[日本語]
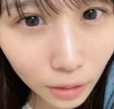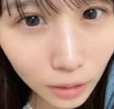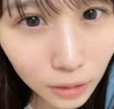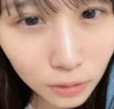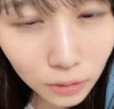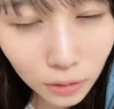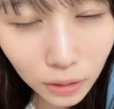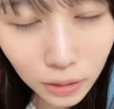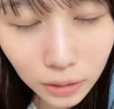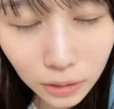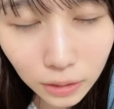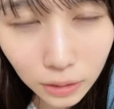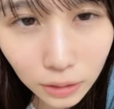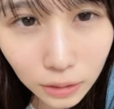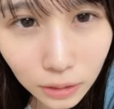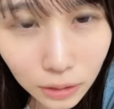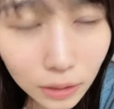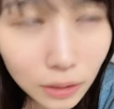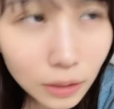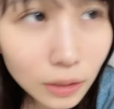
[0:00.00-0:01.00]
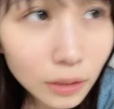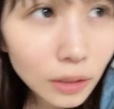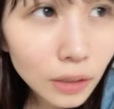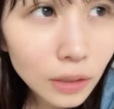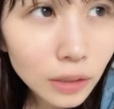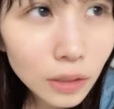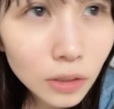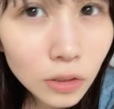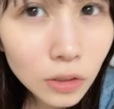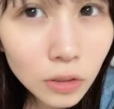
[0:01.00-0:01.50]
忙しいし季
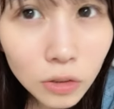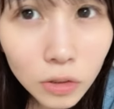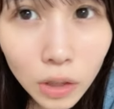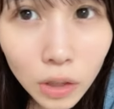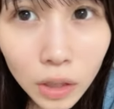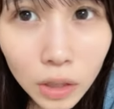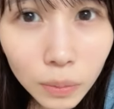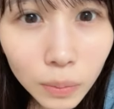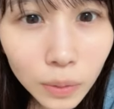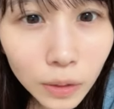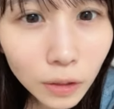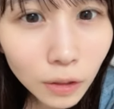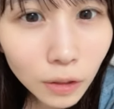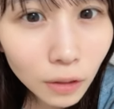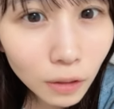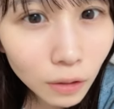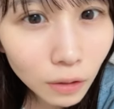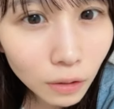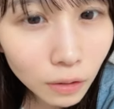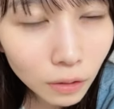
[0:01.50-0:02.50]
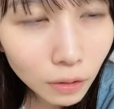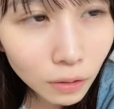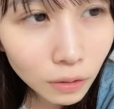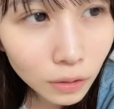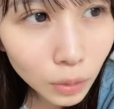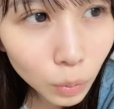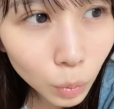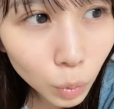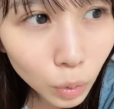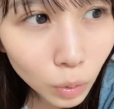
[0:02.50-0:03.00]
節の変わり目だからかな
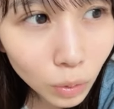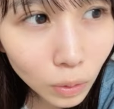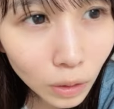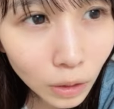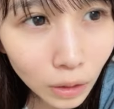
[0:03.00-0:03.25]
でも